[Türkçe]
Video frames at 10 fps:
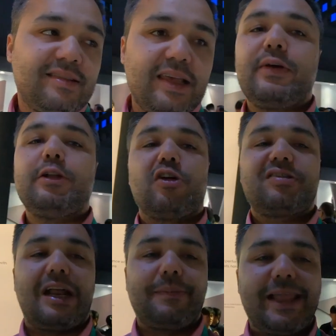Sevgili
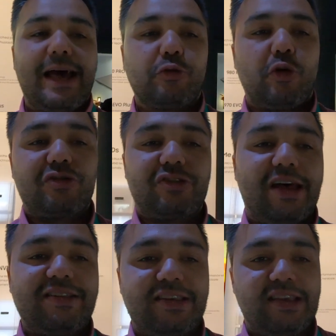dostlar ben Erdo
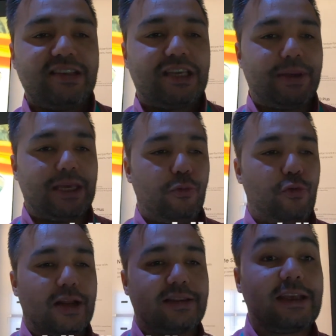Özdağ. CES 2020
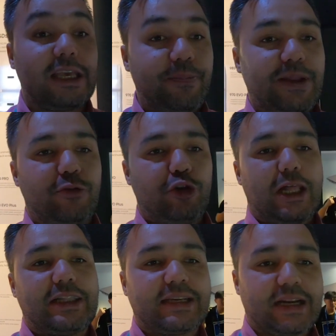fuarından yepyeni
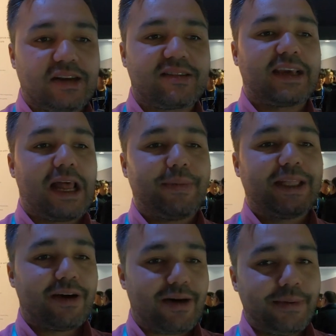videolarla ekranınıza
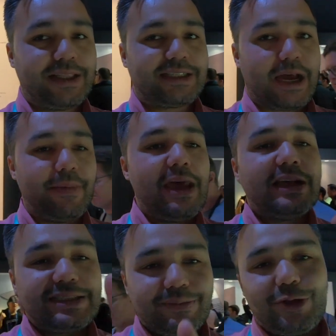gelmeye devam edeceğim.
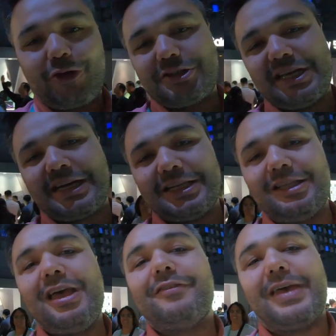Şimdi hoşça
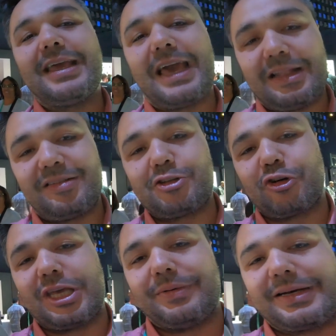kalın ve kendinize çok iyi